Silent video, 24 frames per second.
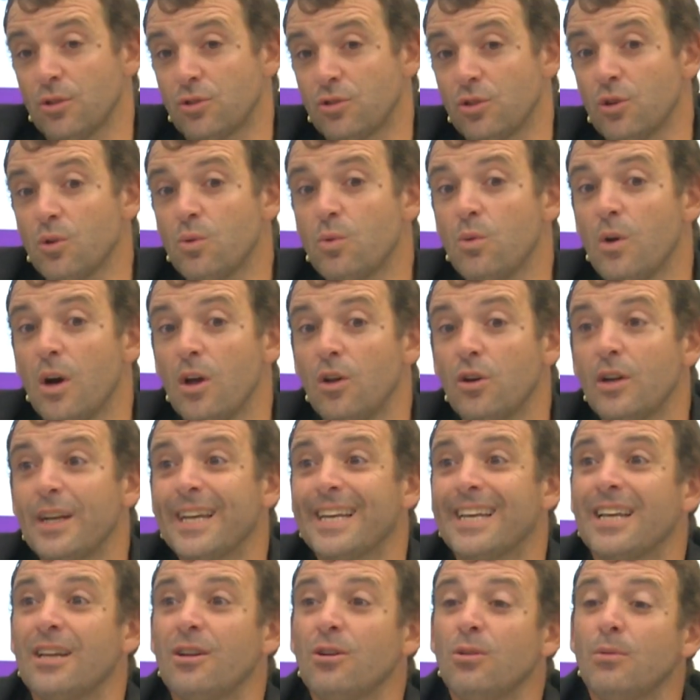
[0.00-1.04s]
son jugadores
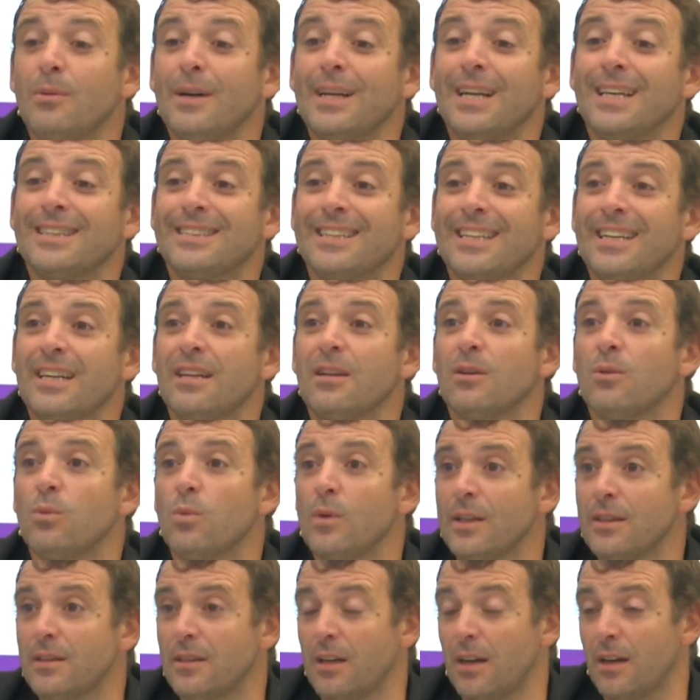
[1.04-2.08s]
que no van a tener en
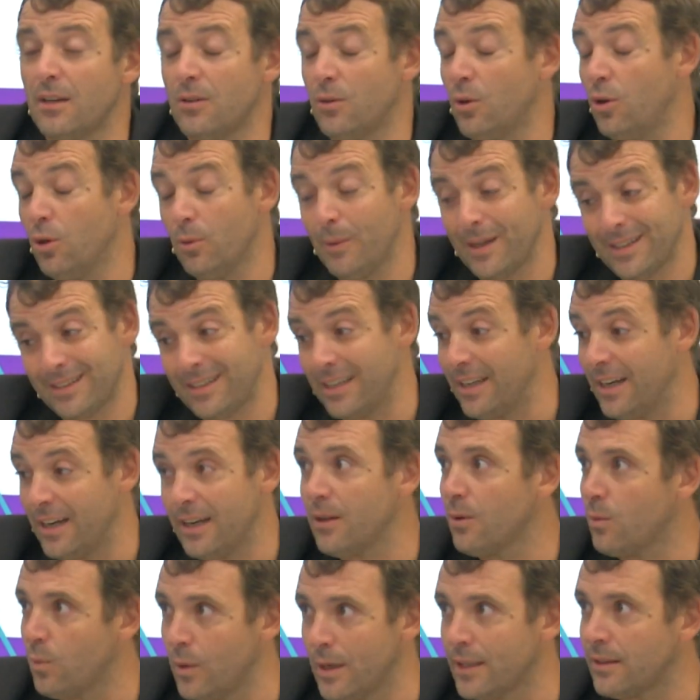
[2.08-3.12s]
cuenta, no lo va a tener
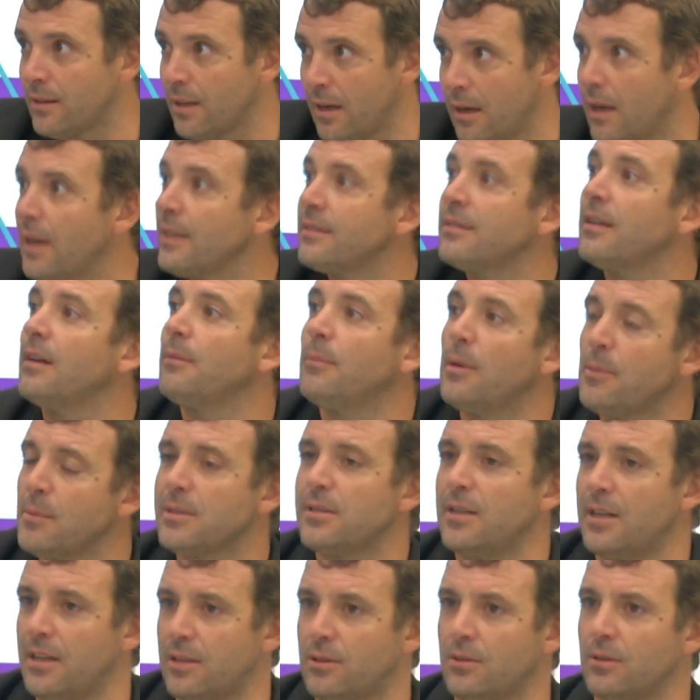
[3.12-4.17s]
en cuenta. Vamos a
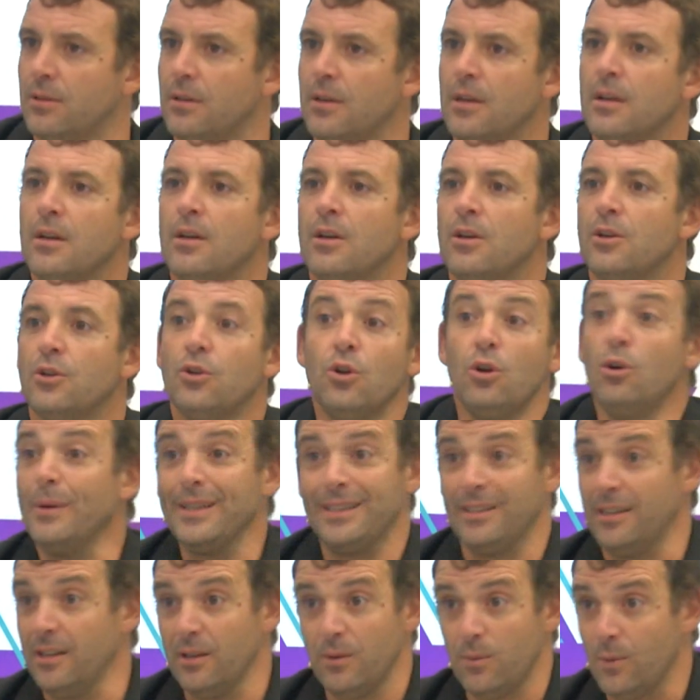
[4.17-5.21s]
hacer esto. No lo va a
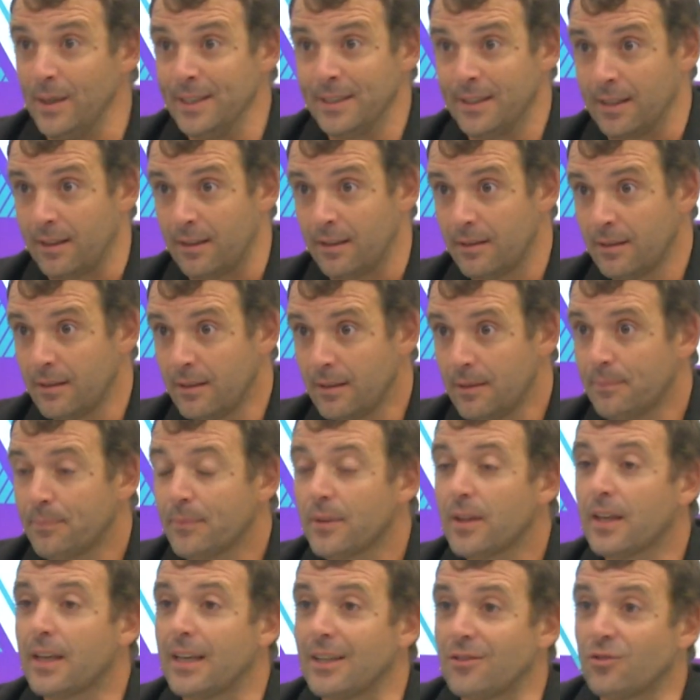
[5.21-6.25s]
tener en cuenta.
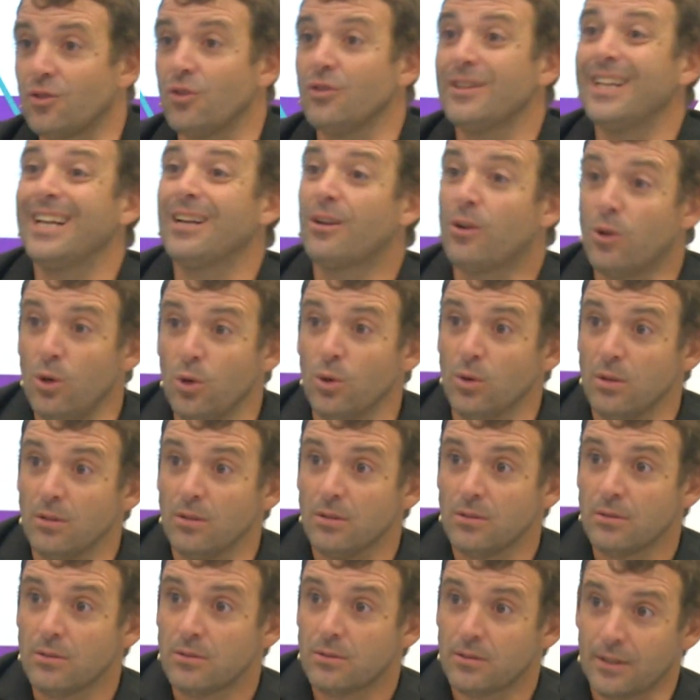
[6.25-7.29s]
Que son del club,
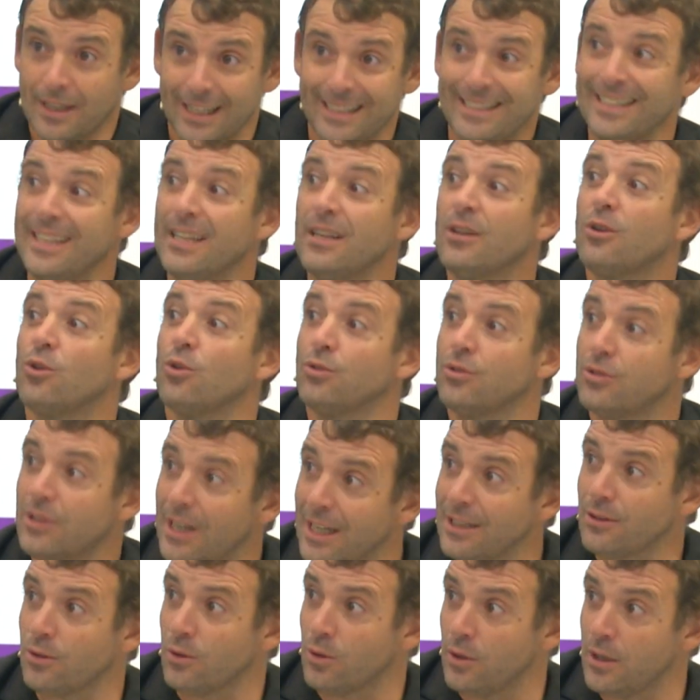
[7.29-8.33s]
que tienen
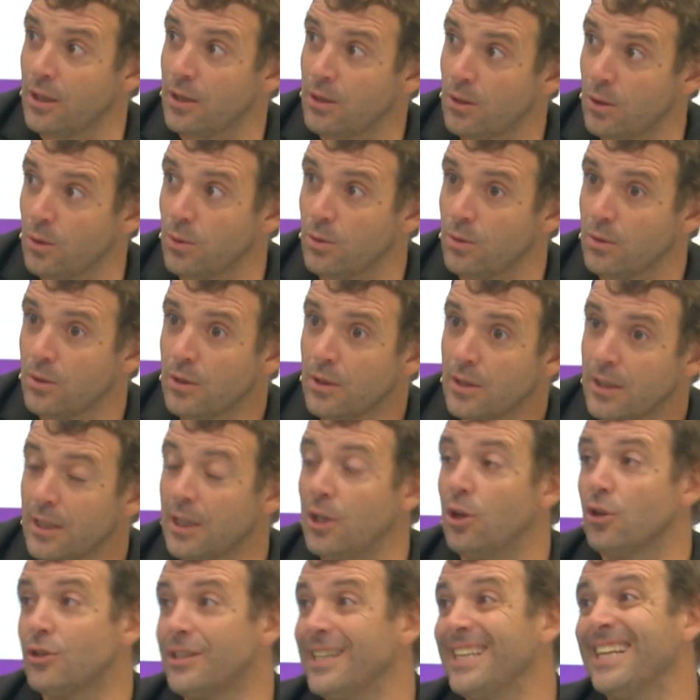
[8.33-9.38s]
contrato con el club
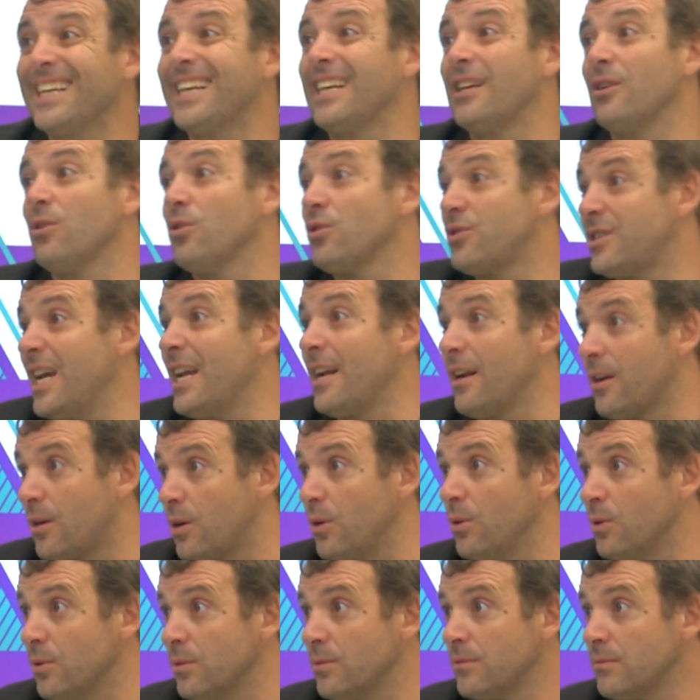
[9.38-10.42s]
y lo tiene que negociar el
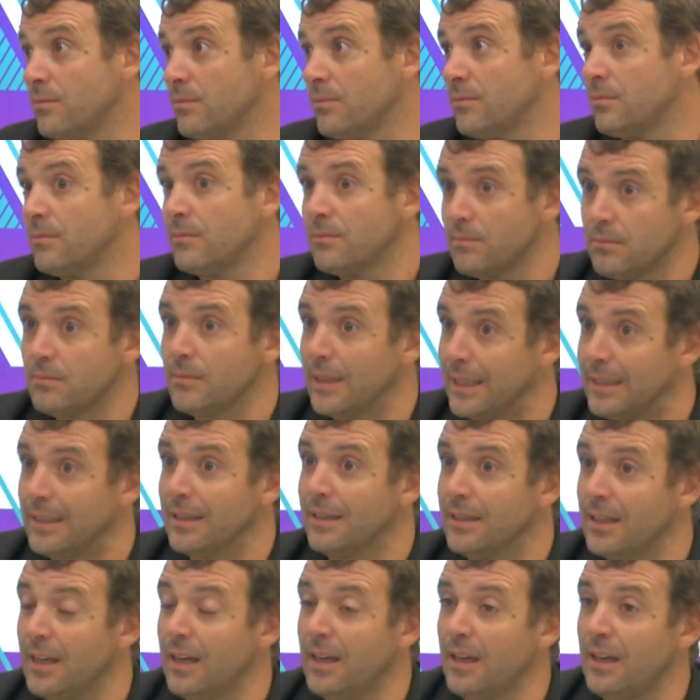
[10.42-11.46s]
club. Claro. ¿Me
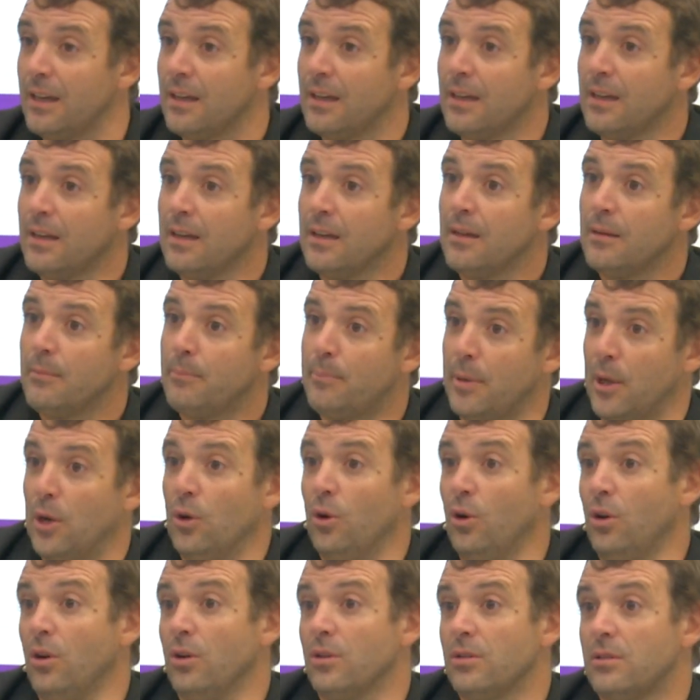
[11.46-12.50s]
entendés?
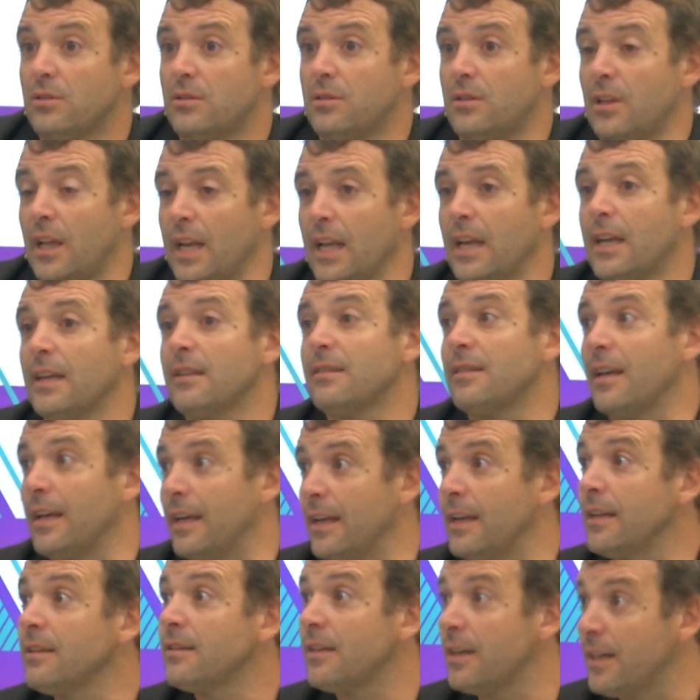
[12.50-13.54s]
Pero tienen que
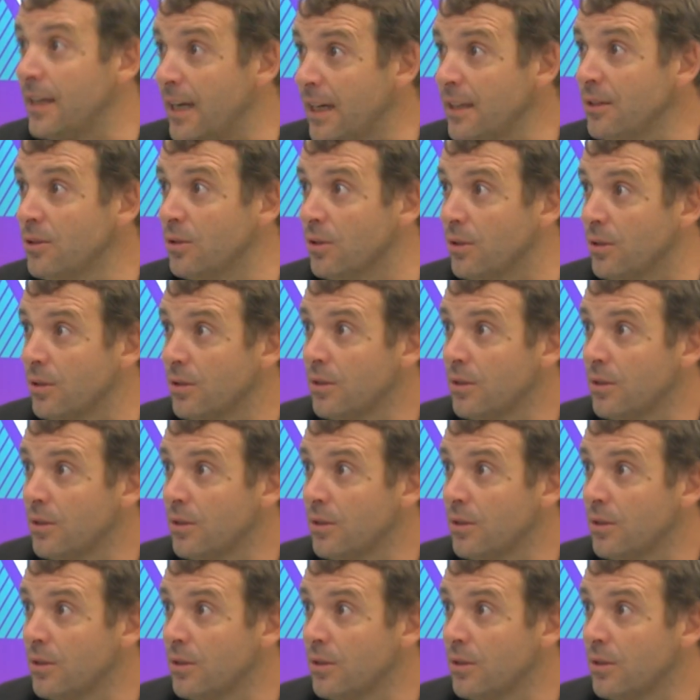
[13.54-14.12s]
seguir entrenando